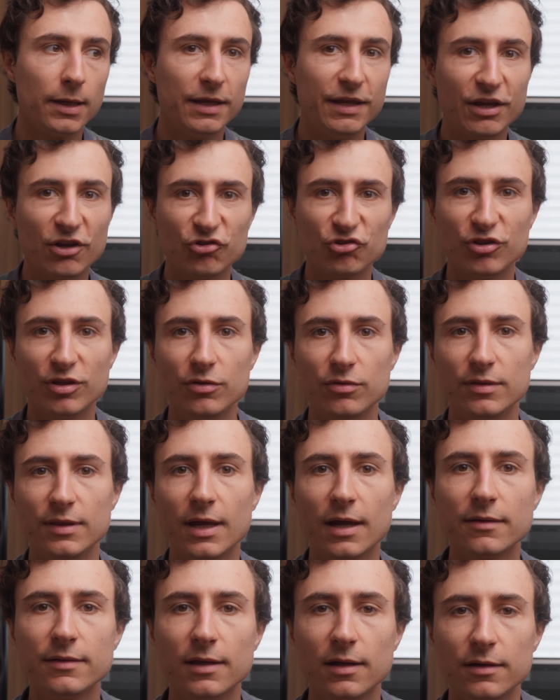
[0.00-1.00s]
et acheter une
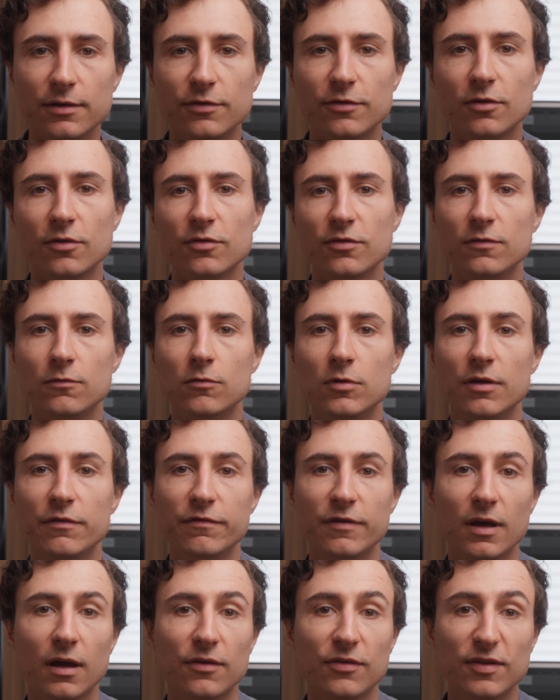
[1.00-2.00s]
dernière licence si vous voulez
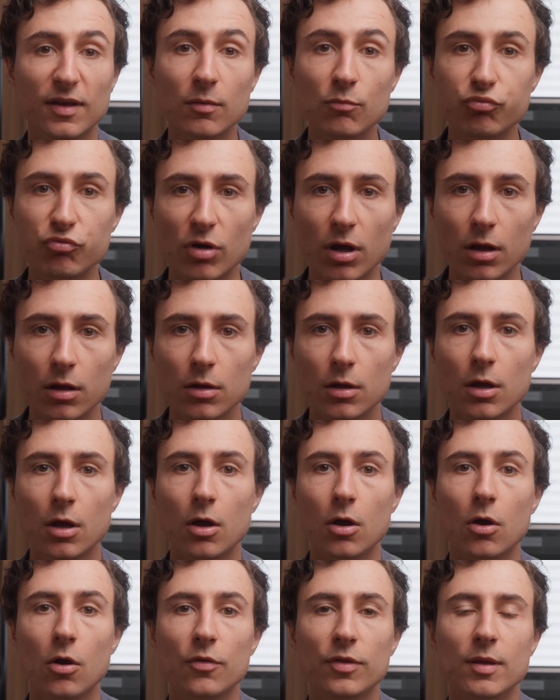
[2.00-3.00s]
faire un 5 points
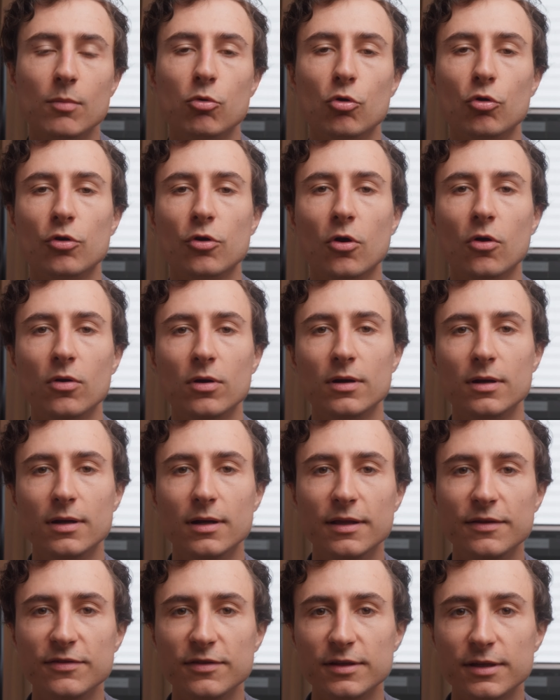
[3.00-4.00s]
en débloquant
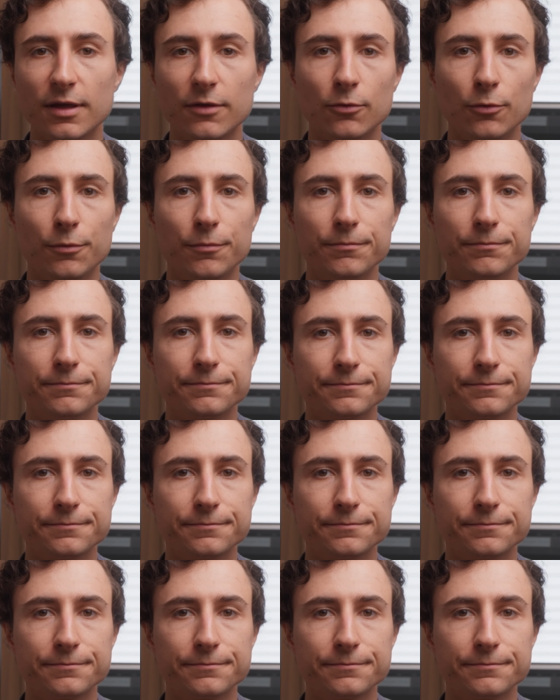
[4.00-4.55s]
les 6 canaux.